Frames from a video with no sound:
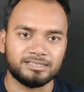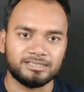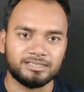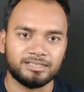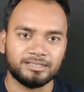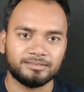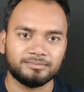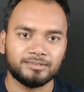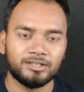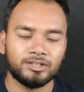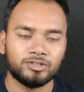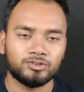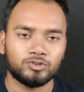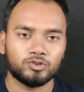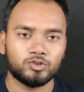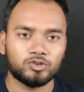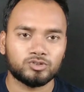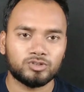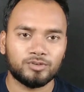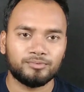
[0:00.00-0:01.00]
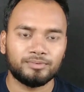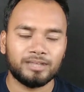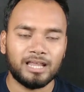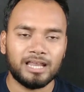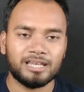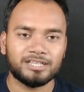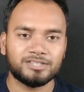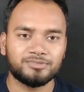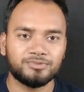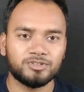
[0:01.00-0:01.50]
कीजिए तो दोस्तों
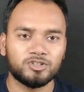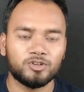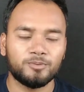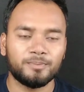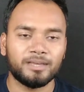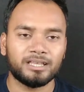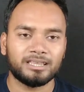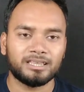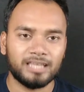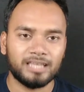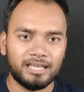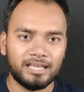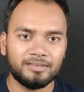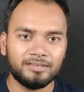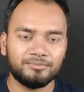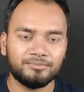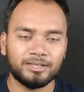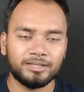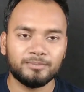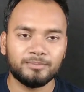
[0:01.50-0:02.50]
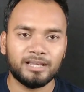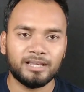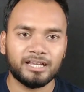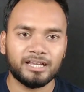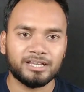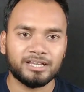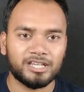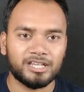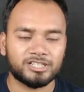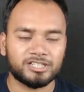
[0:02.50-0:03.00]
फिलहाल इस वीडियो में इतना ही फिर
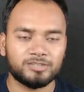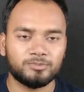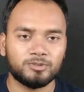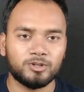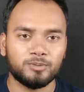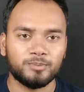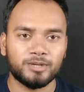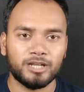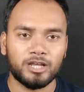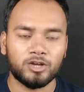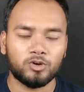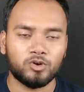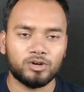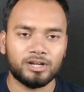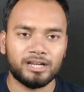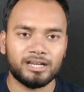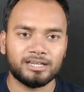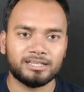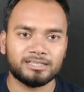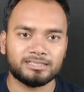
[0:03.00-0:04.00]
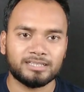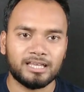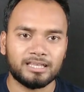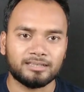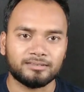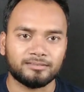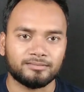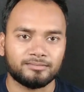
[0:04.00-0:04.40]
मिलेंगे नेक्स्ट वीडियो में नए कॉन्टेंट के साथ